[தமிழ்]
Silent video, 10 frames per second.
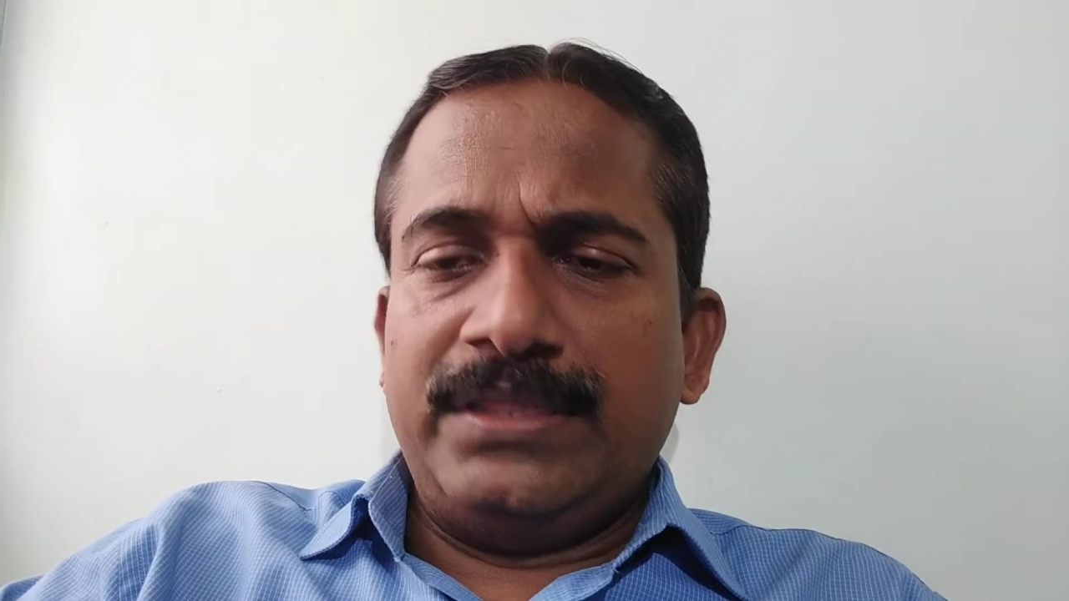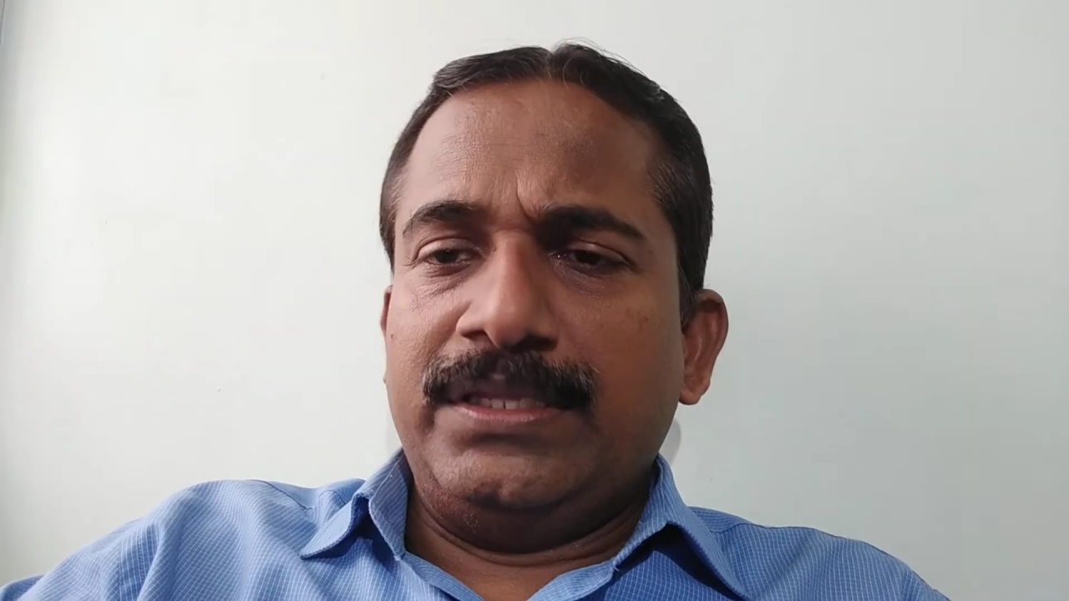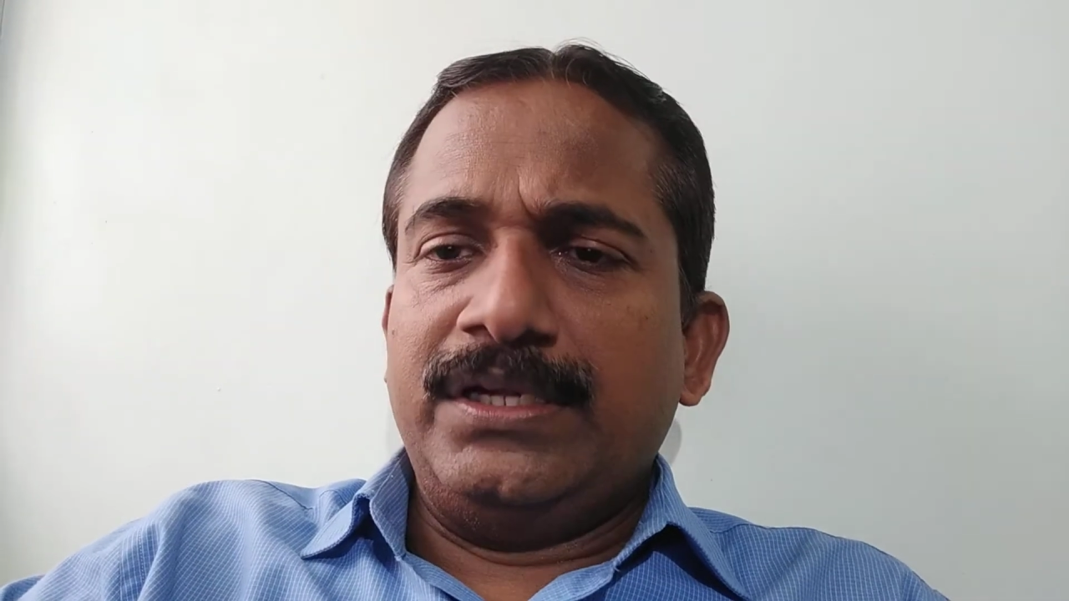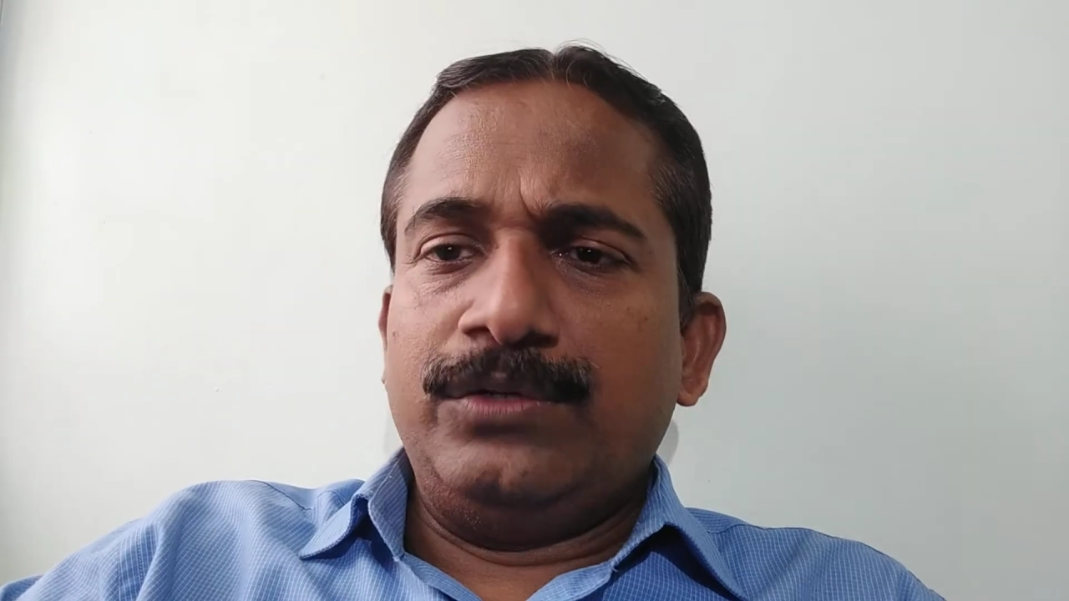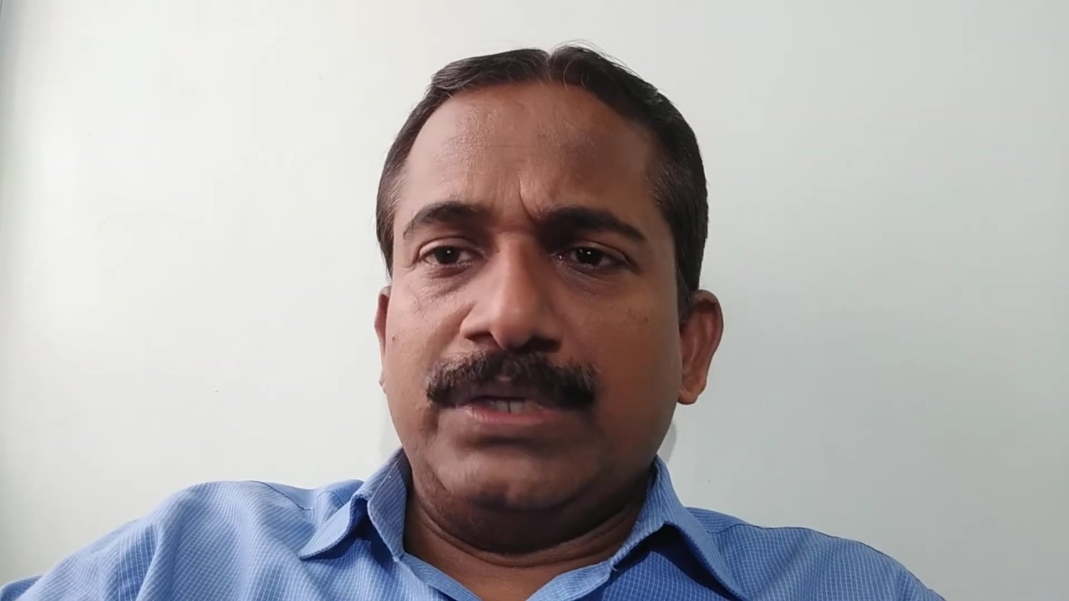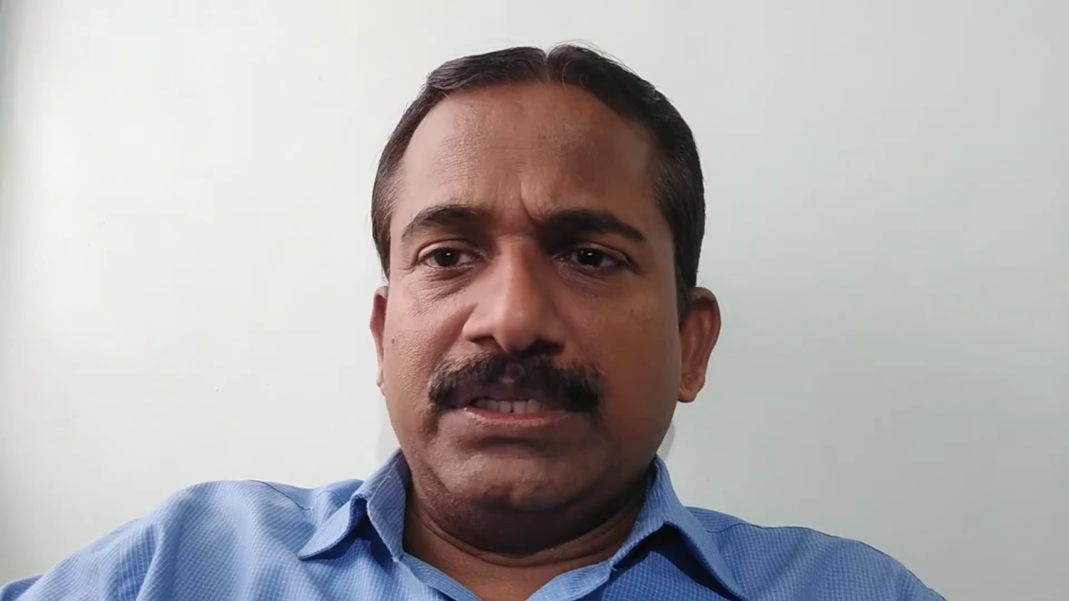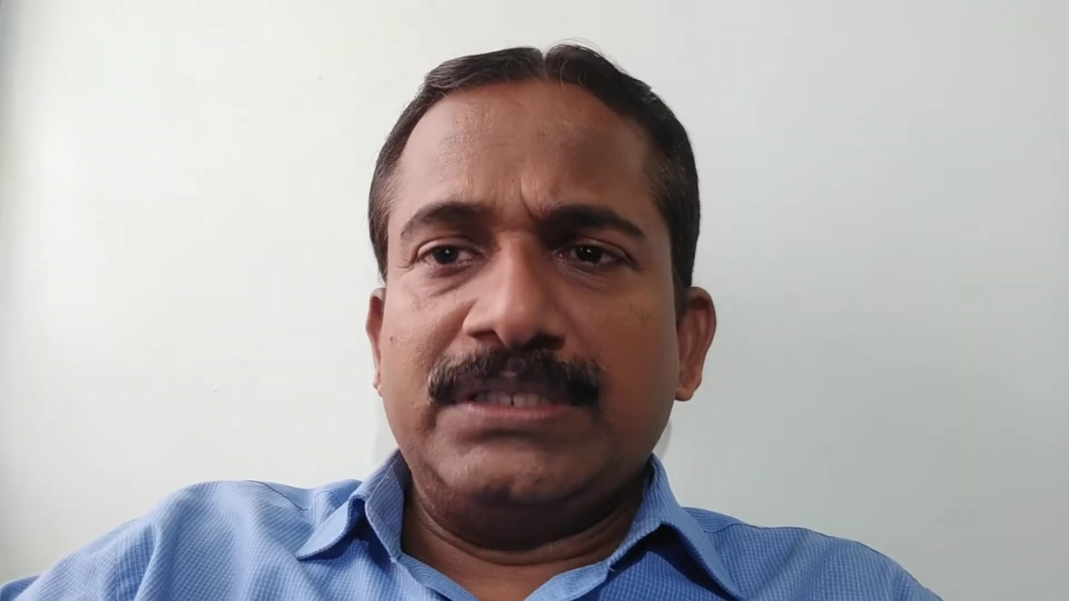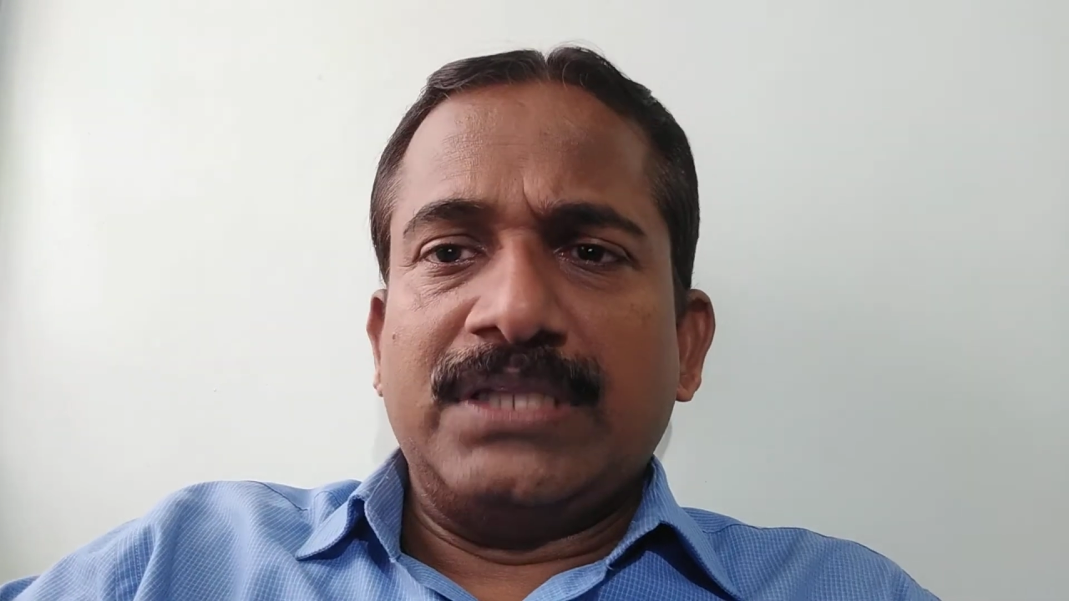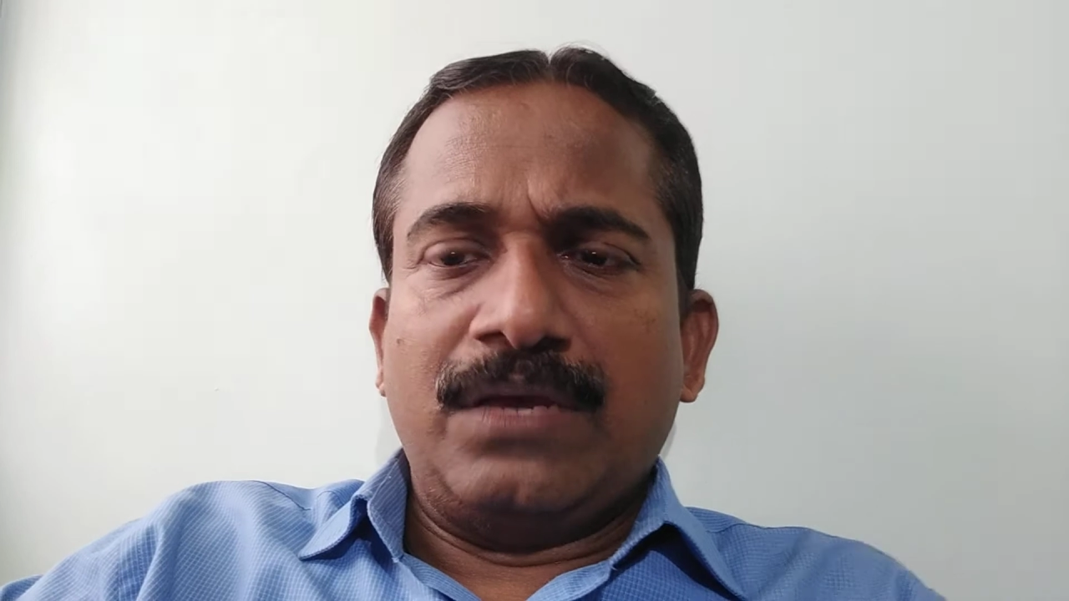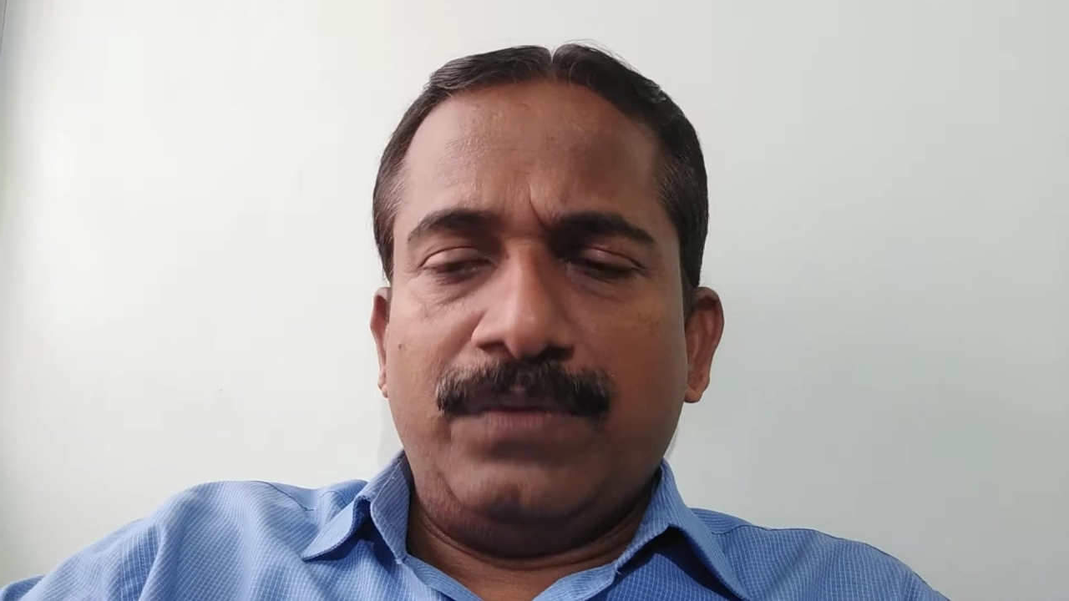திருடுவது
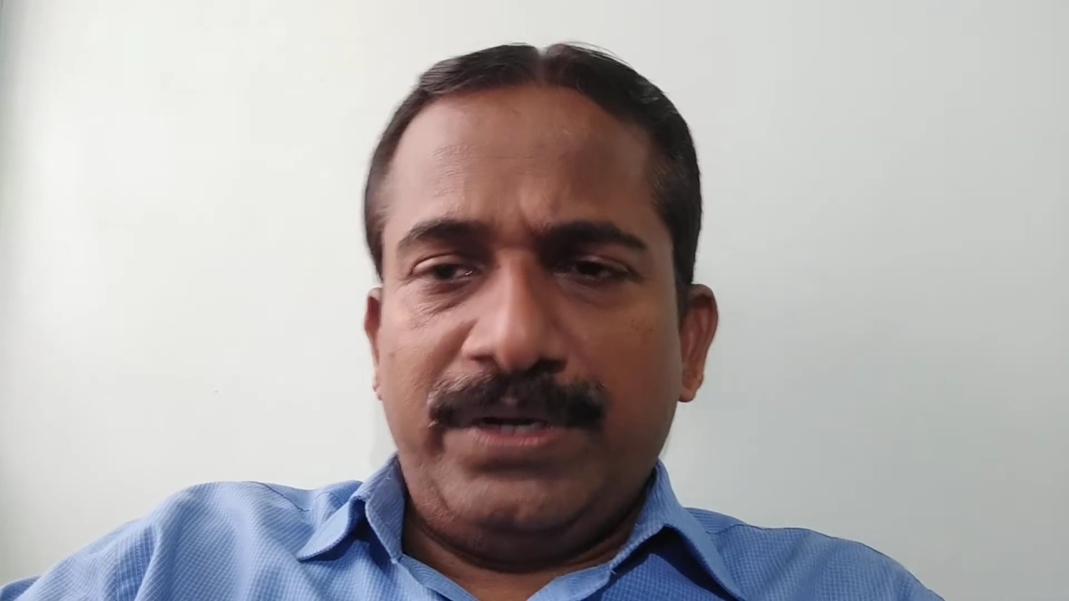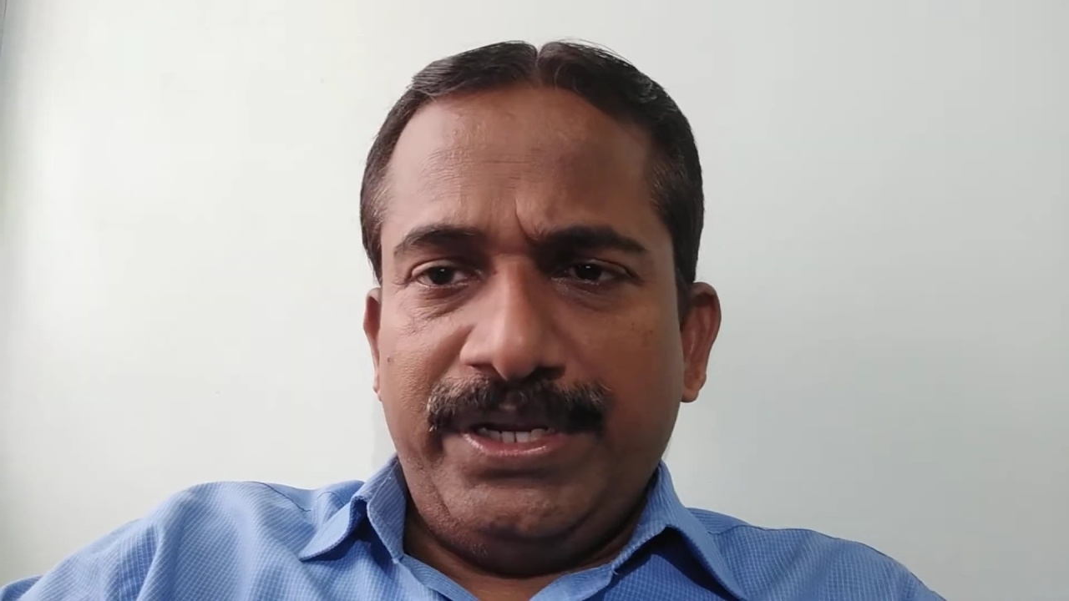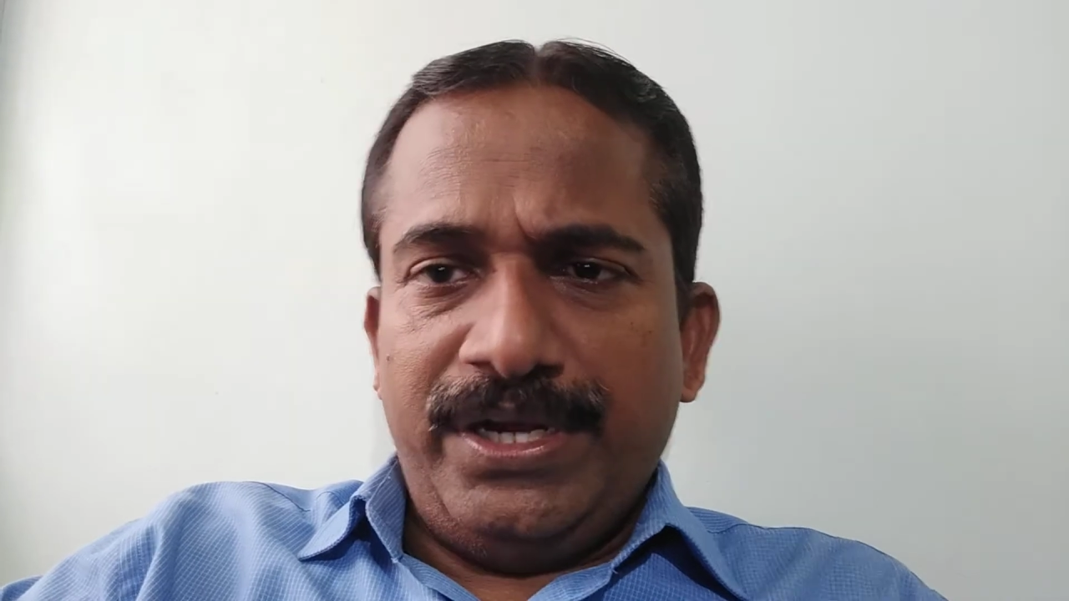தவறு